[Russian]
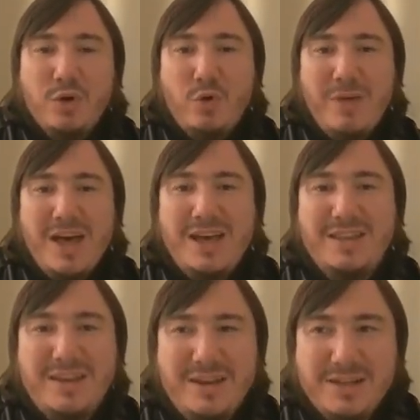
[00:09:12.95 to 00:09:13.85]
Куба
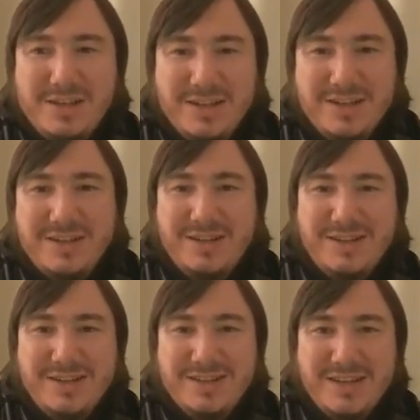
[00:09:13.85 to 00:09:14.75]
это,
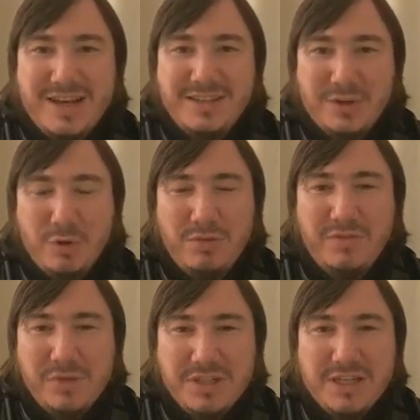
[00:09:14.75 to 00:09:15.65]
э, знаете, кто был
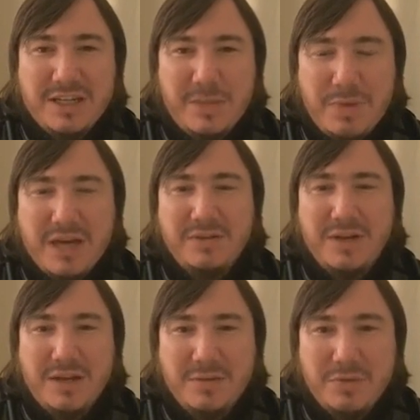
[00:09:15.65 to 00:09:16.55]
в Медине, это
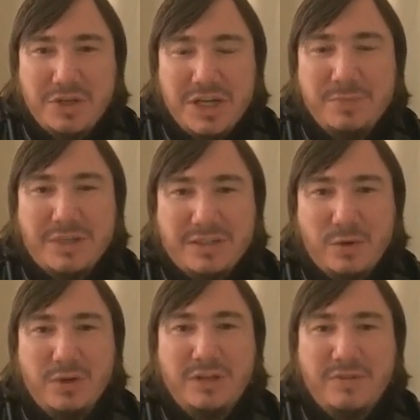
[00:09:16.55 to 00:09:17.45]
первая мечеть,
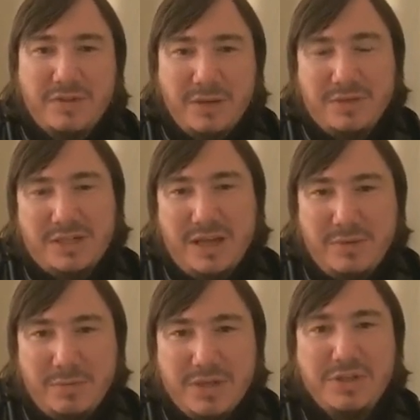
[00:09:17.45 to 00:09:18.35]
построенная во время
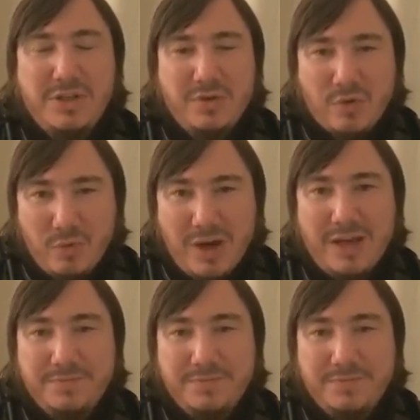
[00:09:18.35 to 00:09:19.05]
ислама, Масджид Куба.